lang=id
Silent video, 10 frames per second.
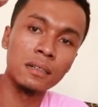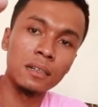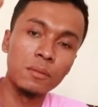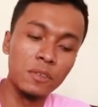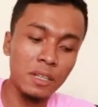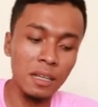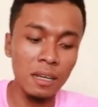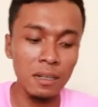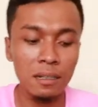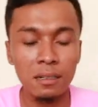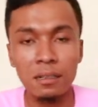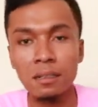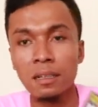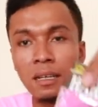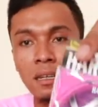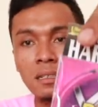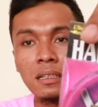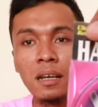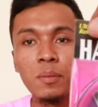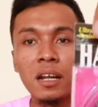kemudian ini
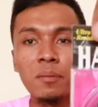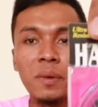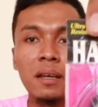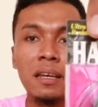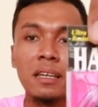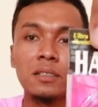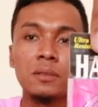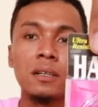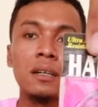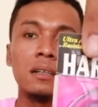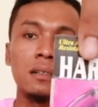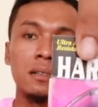dia benang PE nya juga